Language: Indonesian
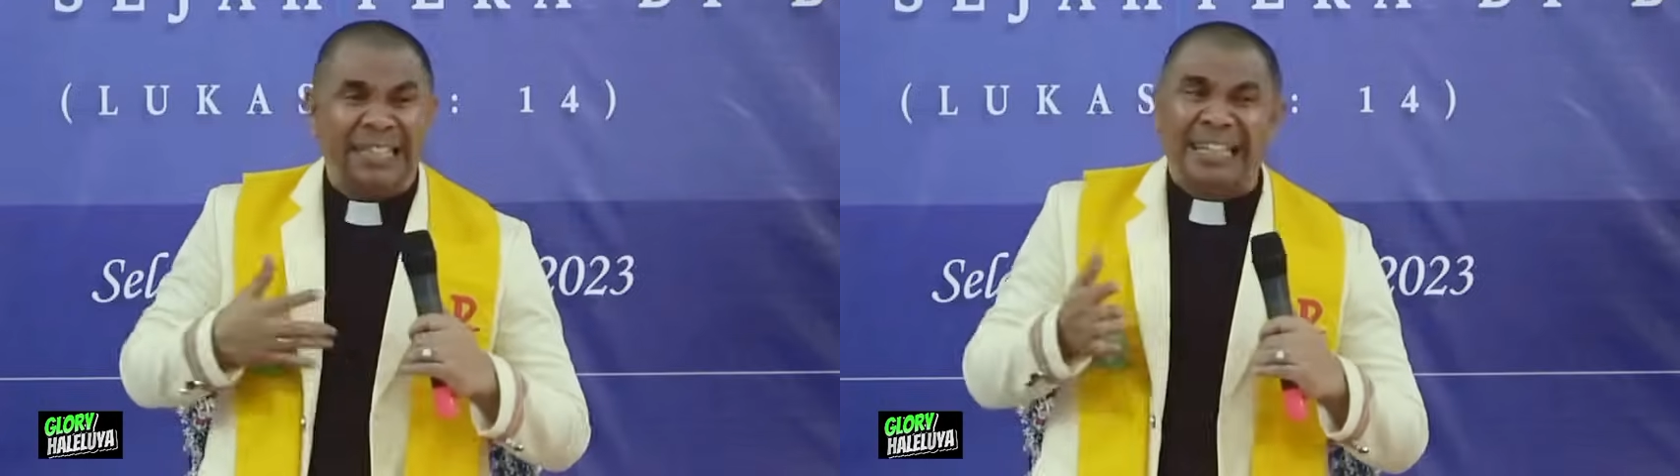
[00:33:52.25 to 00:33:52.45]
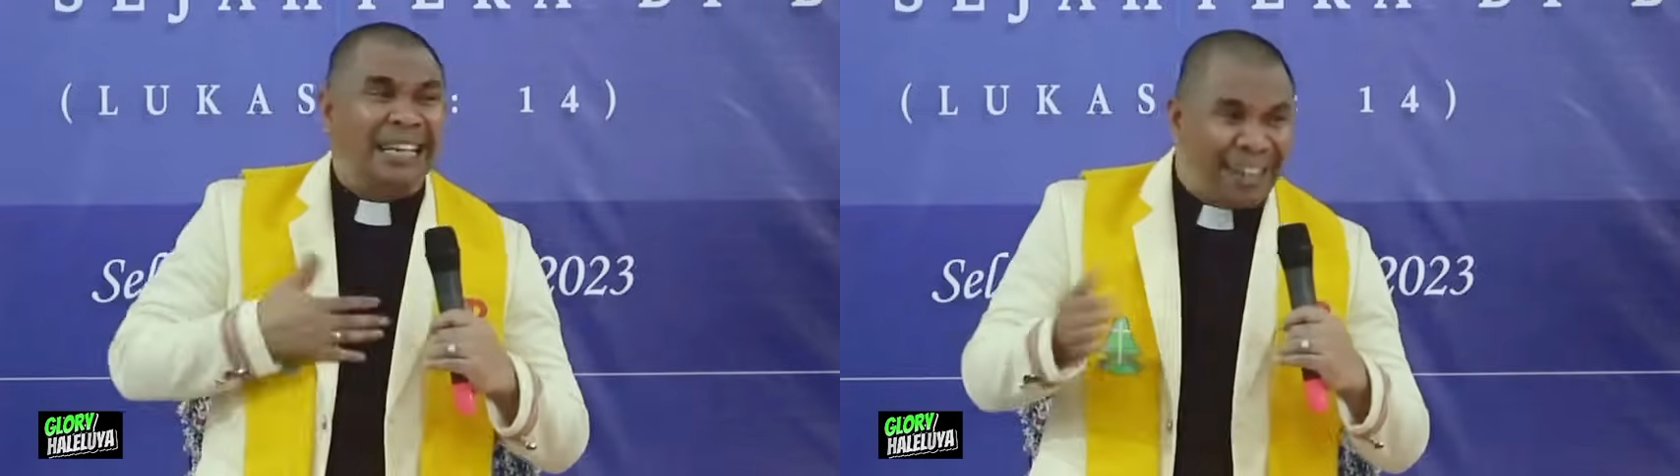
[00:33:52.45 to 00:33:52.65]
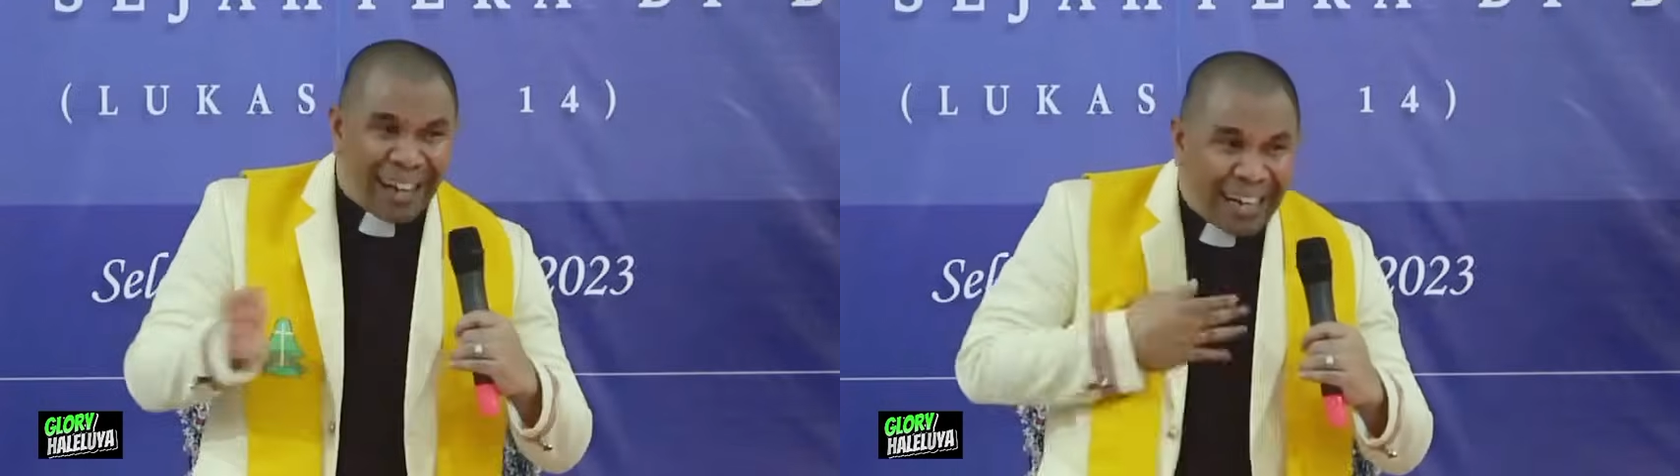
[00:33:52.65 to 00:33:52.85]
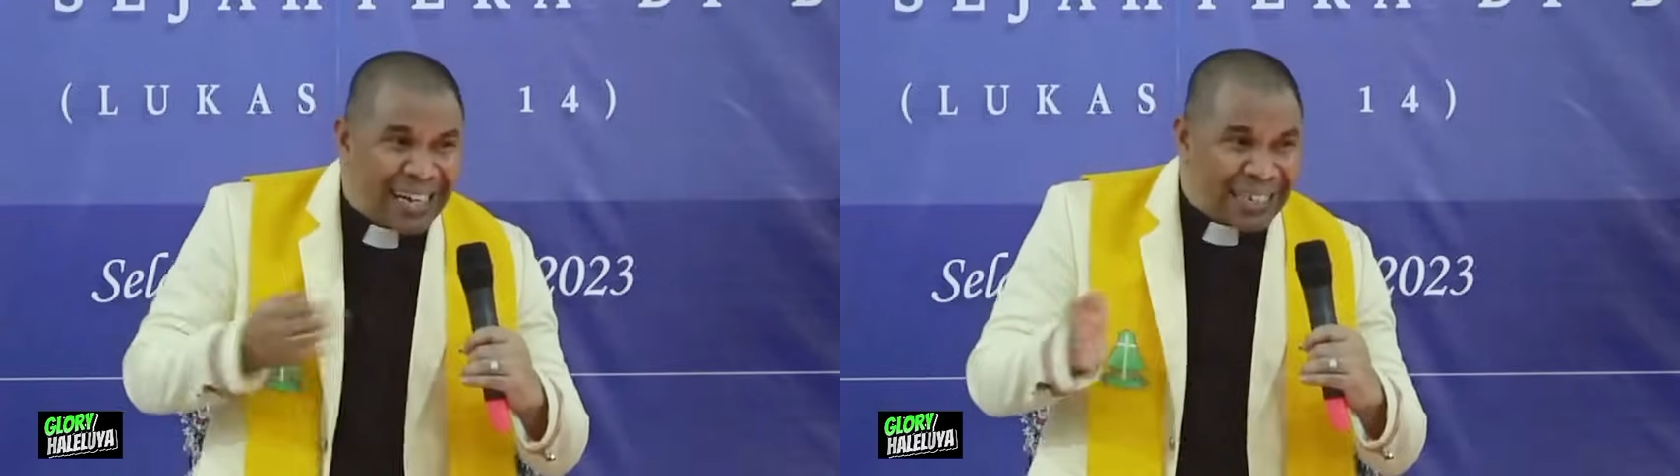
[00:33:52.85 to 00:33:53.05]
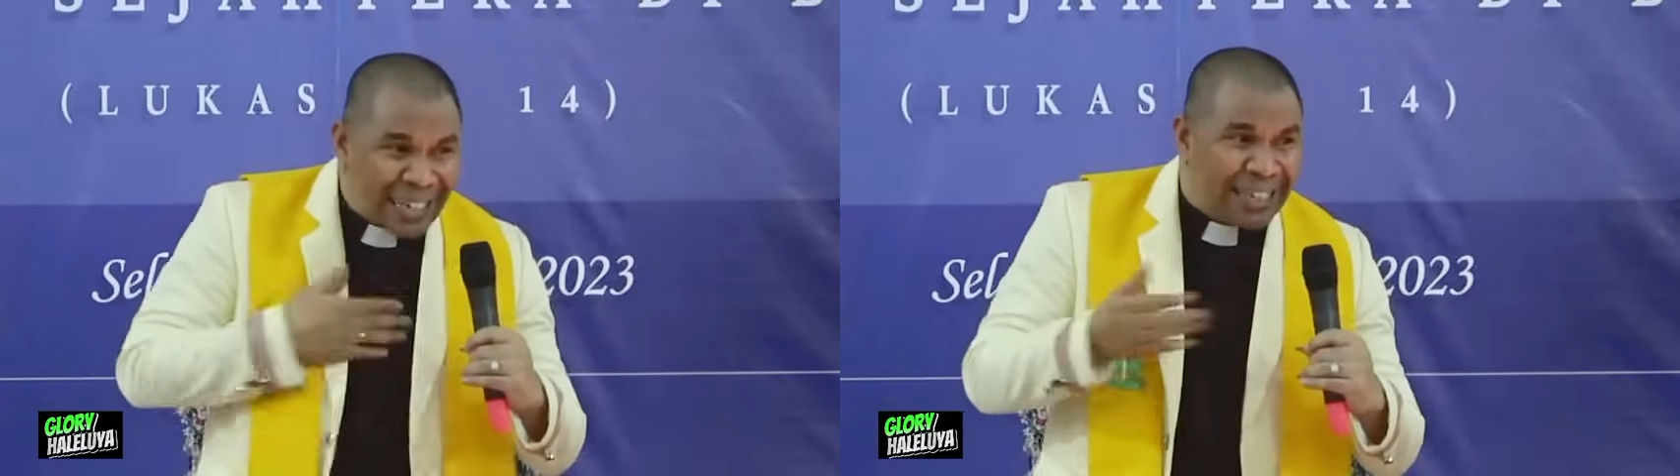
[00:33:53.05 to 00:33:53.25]
tidak
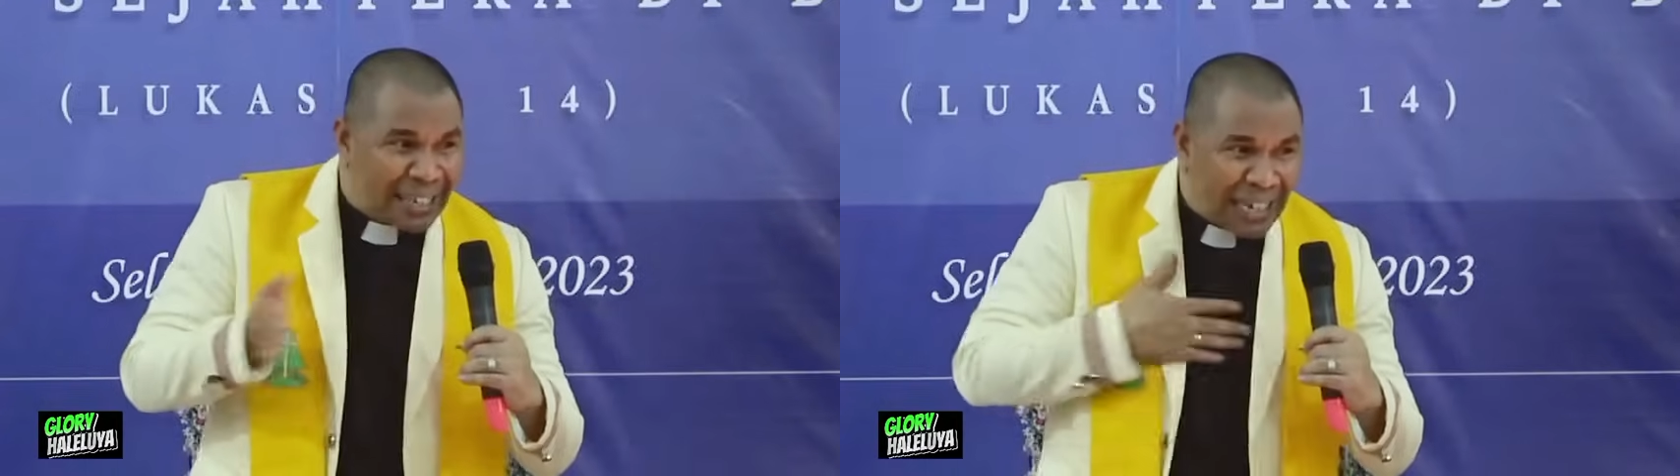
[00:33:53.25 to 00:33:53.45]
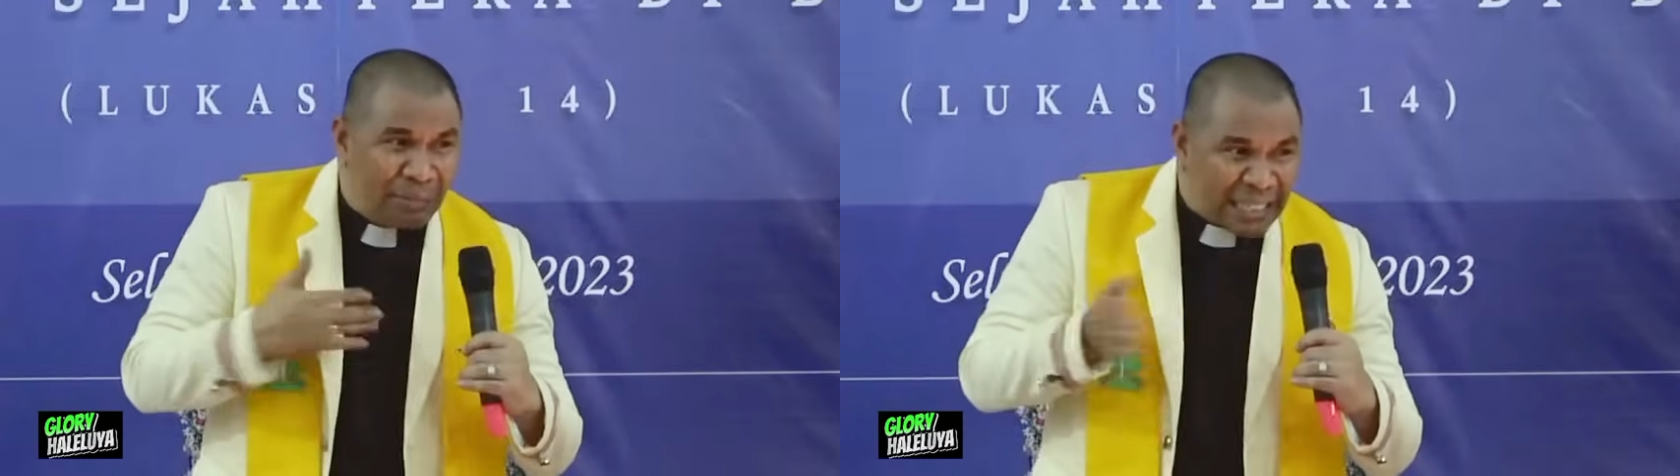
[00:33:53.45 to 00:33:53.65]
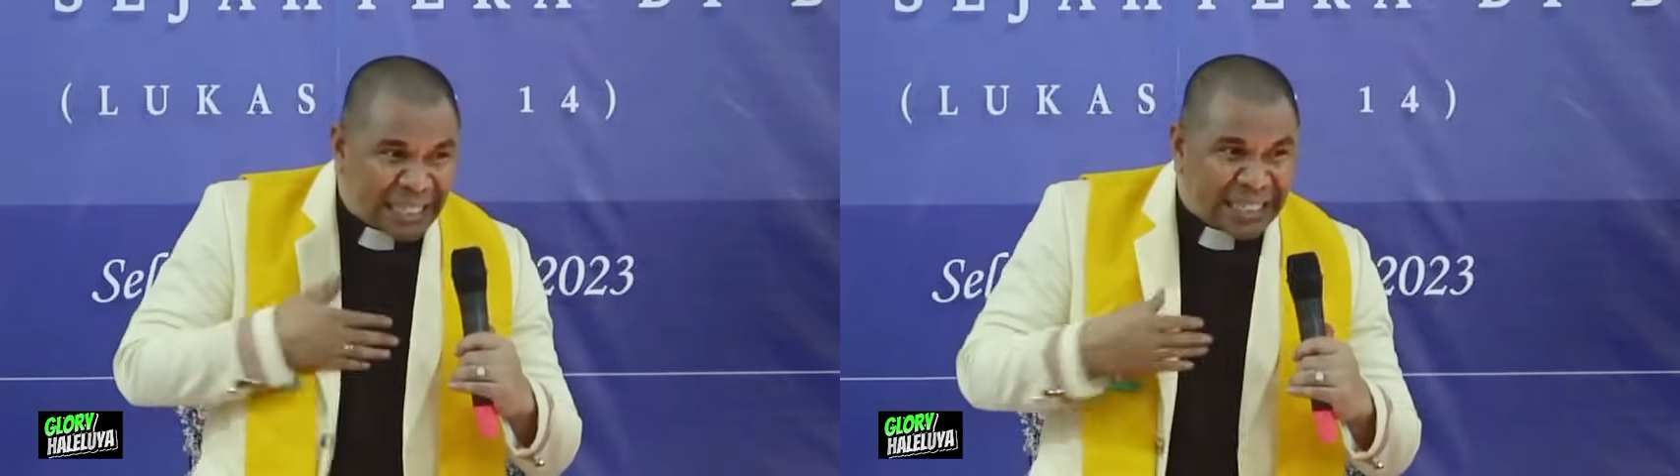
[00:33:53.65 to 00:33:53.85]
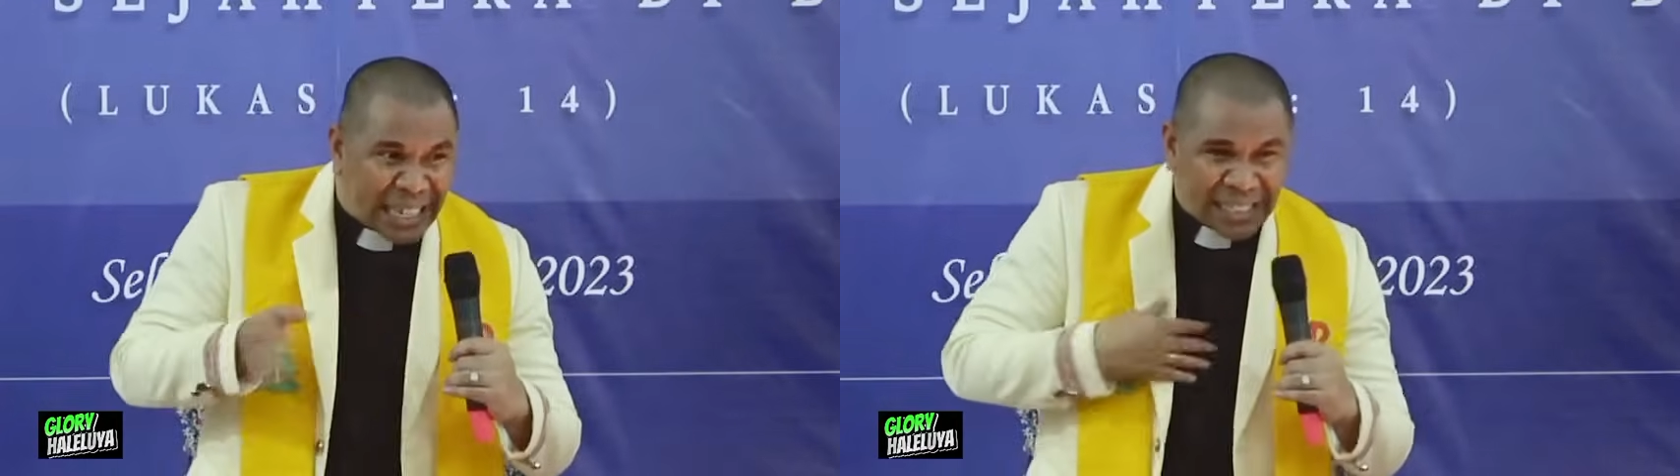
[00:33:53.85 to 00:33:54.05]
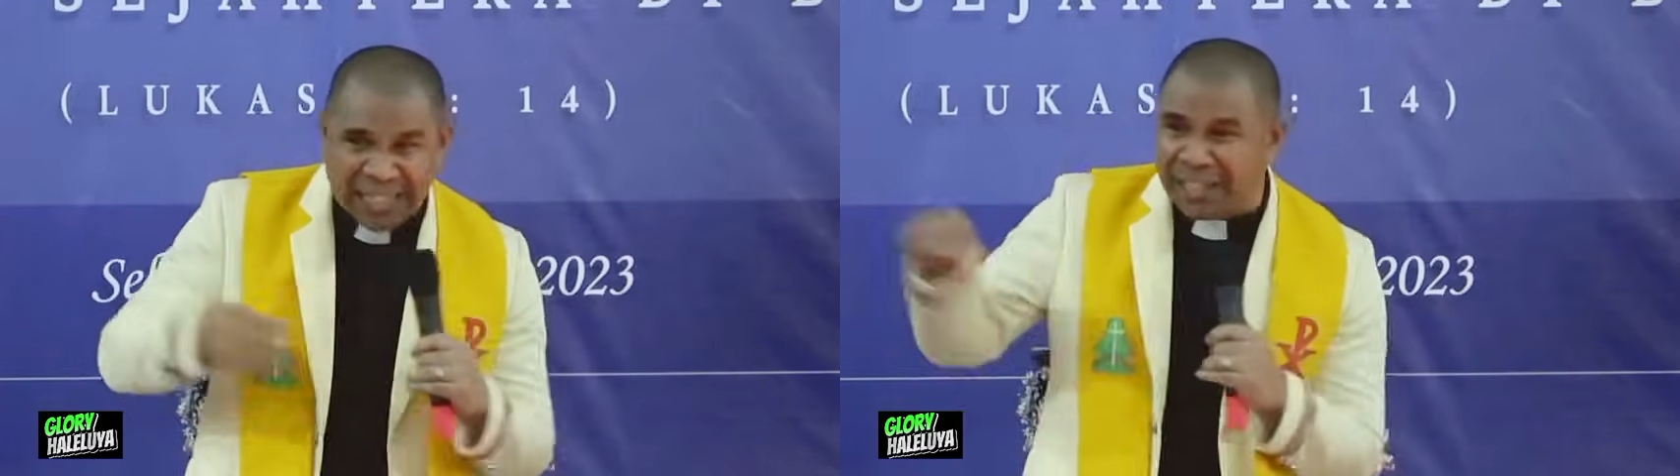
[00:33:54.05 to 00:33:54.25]
akan ada damai
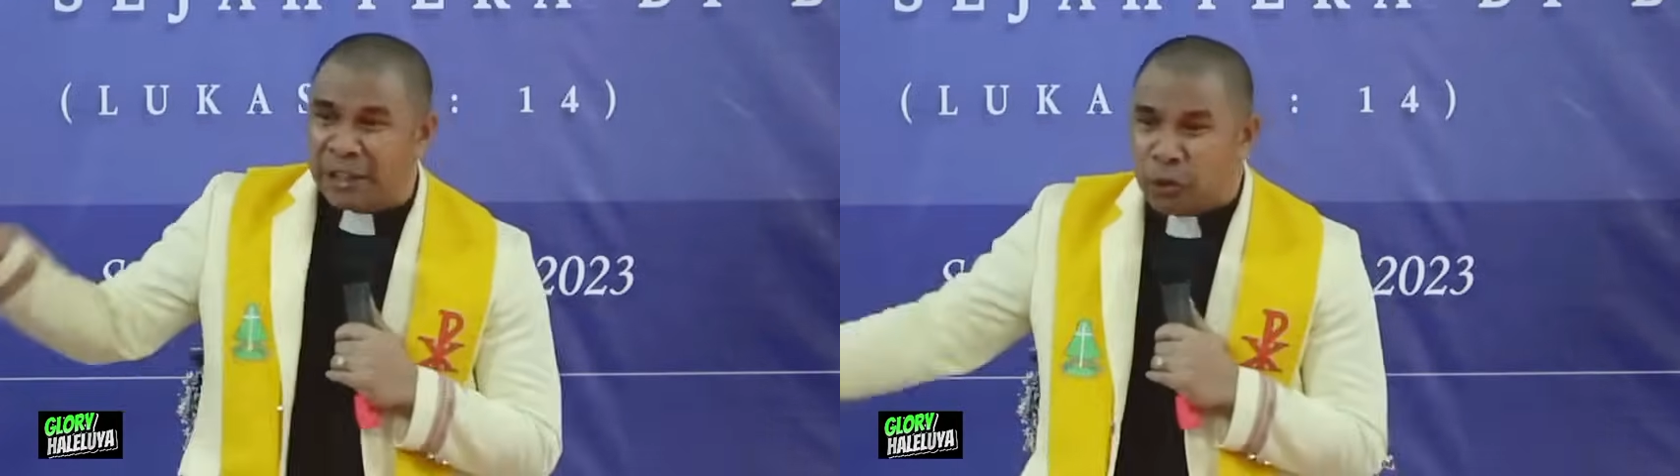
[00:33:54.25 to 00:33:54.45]
sejahtera